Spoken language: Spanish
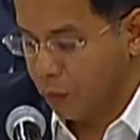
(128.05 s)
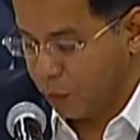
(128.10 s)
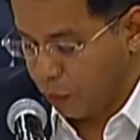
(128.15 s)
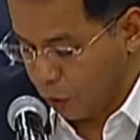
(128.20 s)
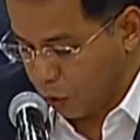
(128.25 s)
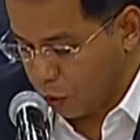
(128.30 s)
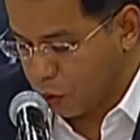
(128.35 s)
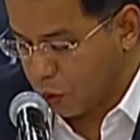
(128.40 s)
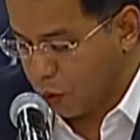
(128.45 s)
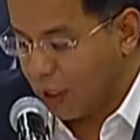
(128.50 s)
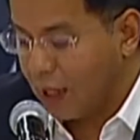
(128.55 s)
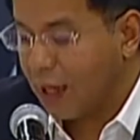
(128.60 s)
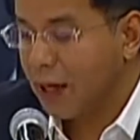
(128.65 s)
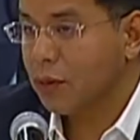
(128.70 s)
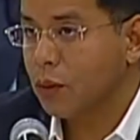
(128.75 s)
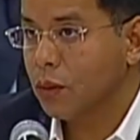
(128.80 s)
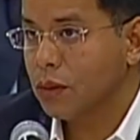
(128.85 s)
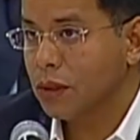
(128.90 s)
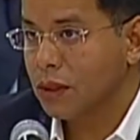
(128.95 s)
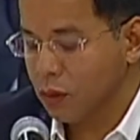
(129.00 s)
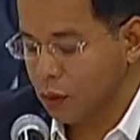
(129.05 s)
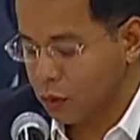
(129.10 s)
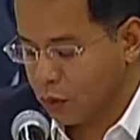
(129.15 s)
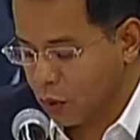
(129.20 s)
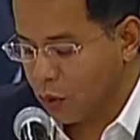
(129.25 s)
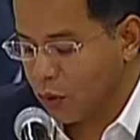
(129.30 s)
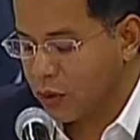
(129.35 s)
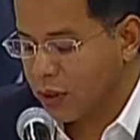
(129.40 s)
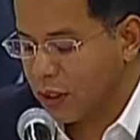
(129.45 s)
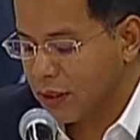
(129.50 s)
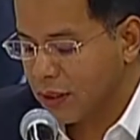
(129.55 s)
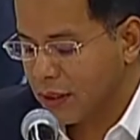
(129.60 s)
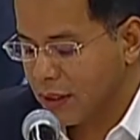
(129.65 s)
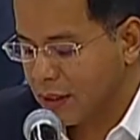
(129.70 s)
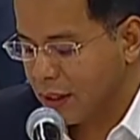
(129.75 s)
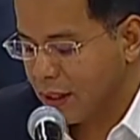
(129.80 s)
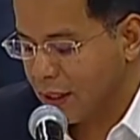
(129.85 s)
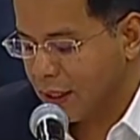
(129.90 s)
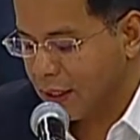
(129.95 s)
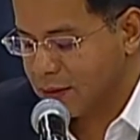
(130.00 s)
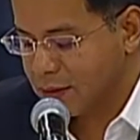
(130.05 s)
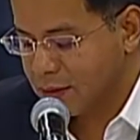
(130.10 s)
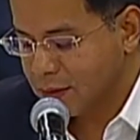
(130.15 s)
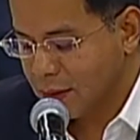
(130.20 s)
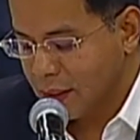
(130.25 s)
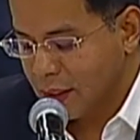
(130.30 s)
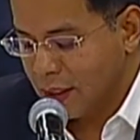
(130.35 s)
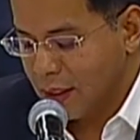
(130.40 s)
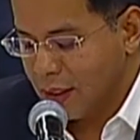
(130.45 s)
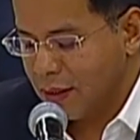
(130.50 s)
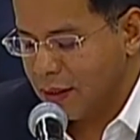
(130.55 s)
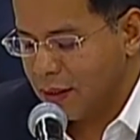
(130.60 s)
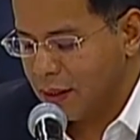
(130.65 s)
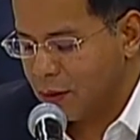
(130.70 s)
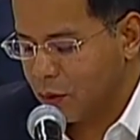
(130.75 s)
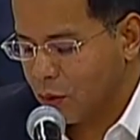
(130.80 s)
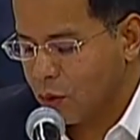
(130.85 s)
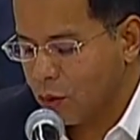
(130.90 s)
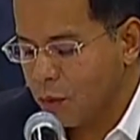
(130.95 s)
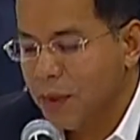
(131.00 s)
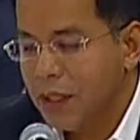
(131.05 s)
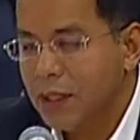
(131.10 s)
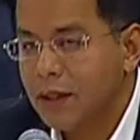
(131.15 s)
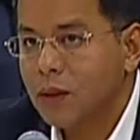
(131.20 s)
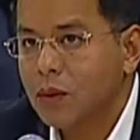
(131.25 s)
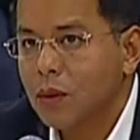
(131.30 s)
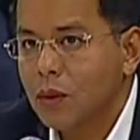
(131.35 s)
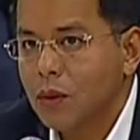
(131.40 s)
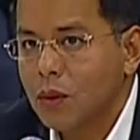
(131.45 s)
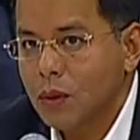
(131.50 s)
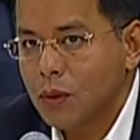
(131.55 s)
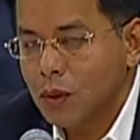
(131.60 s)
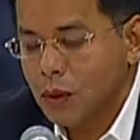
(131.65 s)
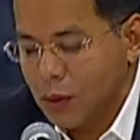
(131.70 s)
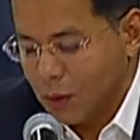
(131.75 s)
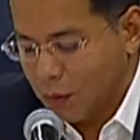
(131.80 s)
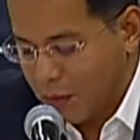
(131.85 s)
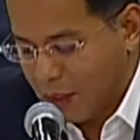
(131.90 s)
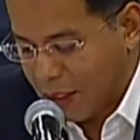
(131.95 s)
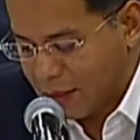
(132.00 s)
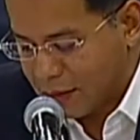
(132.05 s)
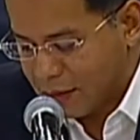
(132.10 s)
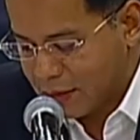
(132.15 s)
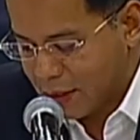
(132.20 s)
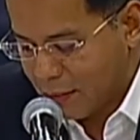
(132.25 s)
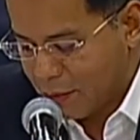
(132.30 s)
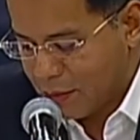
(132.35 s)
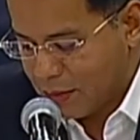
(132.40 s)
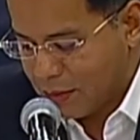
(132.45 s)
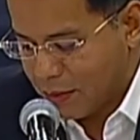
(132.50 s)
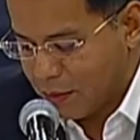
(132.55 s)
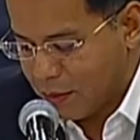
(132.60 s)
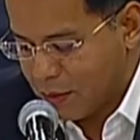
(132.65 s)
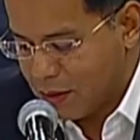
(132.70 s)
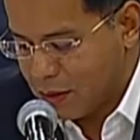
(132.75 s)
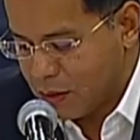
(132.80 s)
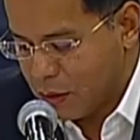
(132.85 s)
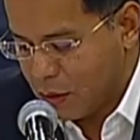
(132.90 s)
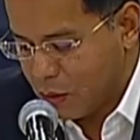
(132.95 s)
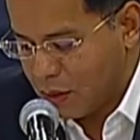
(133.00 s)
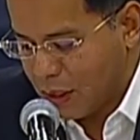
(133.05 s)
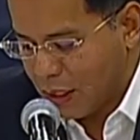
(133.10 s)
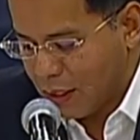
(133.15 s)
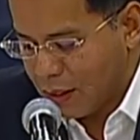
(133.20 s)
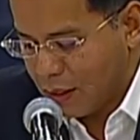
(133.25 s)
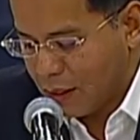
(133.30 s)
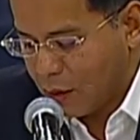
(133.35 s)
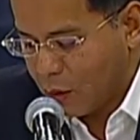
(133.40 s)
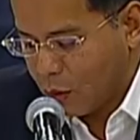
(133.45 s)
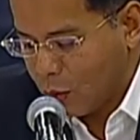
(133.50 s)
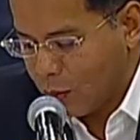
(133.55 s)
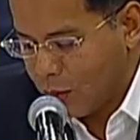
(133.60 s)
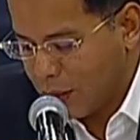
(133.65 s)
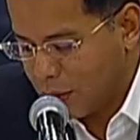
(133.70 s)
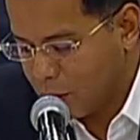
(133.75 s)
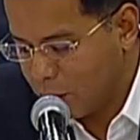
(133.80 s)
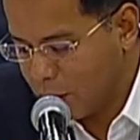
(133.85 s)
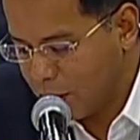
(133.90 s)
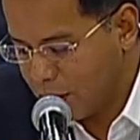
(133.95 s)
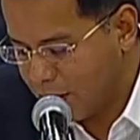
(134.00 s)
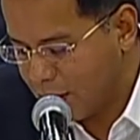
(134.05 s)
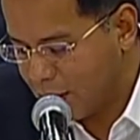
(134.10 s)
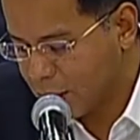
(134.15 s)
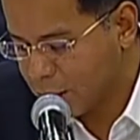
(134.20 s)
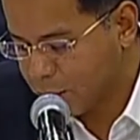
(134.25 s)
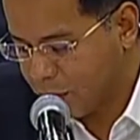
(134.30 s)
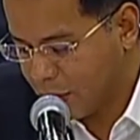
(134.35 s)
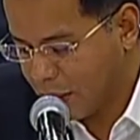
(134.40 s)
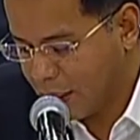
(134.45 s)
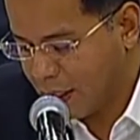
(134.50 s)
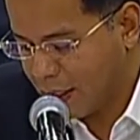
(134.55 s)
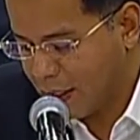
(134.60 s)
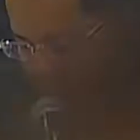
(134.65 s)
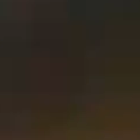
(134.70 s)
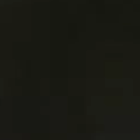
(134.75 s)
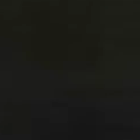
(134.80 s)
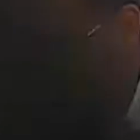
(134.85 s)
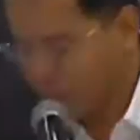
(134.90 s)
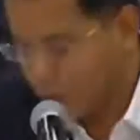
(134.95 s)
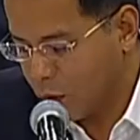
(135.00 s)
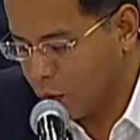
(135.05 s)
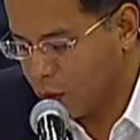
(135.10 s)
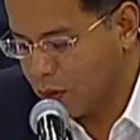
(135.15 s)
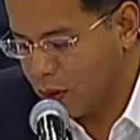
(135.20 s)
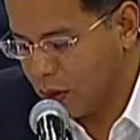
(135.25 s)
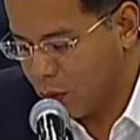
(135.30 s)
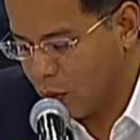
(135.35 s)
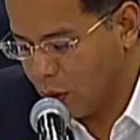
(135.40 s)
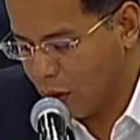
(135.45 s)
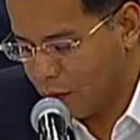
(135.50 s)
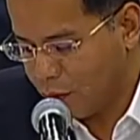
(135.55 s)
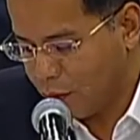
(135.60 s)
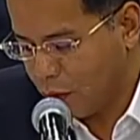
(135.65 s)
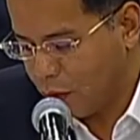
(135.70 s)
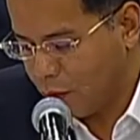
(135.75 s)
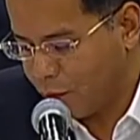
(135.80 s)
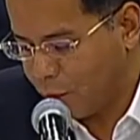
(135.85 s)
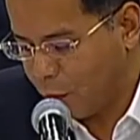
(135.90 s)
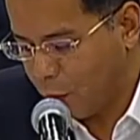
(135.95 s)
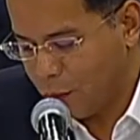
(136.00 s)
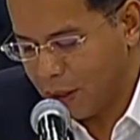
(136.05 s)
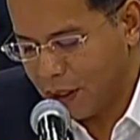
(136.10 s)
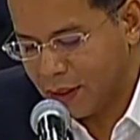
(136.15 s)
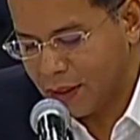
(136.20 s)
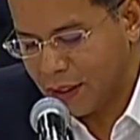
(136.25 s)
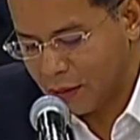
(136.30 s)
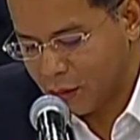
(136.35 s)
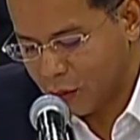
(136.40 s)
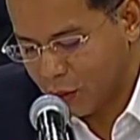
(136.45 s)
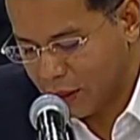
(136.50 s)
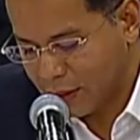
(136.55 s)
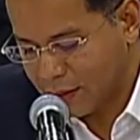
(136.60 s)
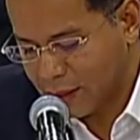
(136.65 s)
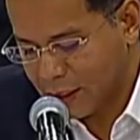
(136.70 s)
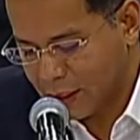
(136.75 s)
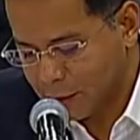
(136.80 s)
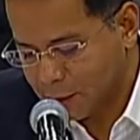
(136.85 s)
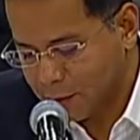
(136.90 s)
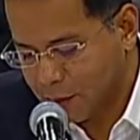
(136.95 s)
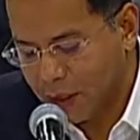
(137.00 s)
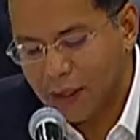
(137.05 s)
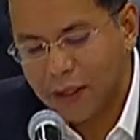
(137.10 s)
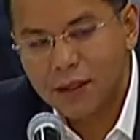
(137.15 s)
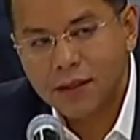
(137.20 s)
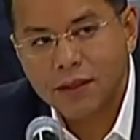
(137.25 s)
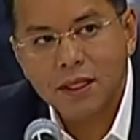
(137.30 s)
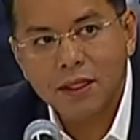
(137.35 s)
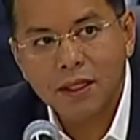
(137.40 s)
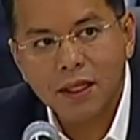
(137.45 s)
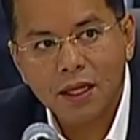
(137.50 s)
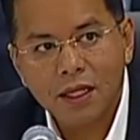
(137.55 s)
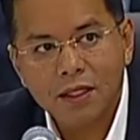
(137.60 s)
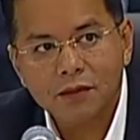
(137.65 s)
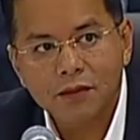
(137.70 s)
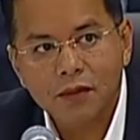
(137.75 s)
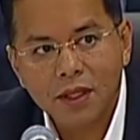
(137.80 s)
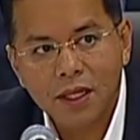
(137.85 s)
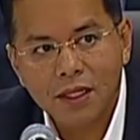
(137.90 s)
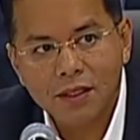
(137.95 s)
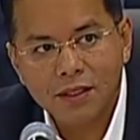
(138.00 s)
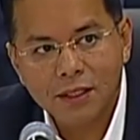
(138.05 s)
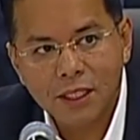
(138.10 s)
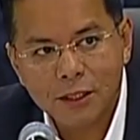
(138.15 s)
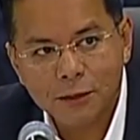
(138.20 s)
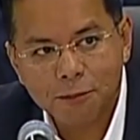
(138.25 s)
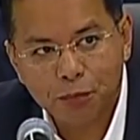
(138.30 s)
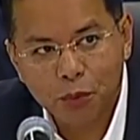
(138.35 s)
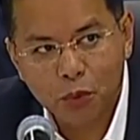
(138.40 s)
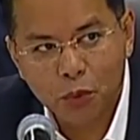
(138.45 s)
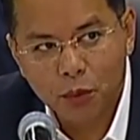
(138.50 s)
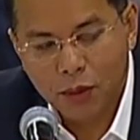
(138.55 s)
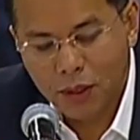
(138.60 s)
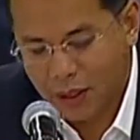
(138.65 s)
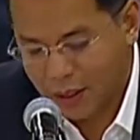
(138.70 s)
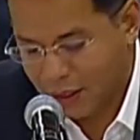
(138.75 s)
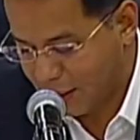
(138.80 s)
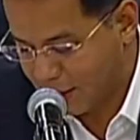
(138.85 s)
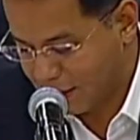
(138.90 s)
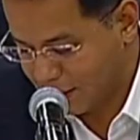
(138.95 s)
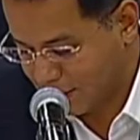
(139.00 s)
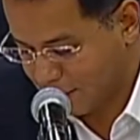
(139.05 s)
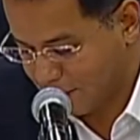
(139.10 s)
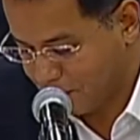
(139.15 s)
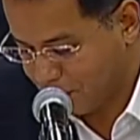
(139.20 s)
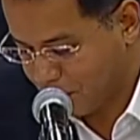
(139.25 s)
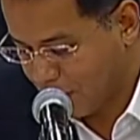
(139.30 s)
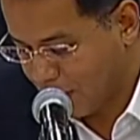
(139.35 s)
Por otro lado, y en otro orden de ideas, en el documento, maestra, se menciona en el documento medidas para continuar fomentando la transparencia de las finanzas públicas,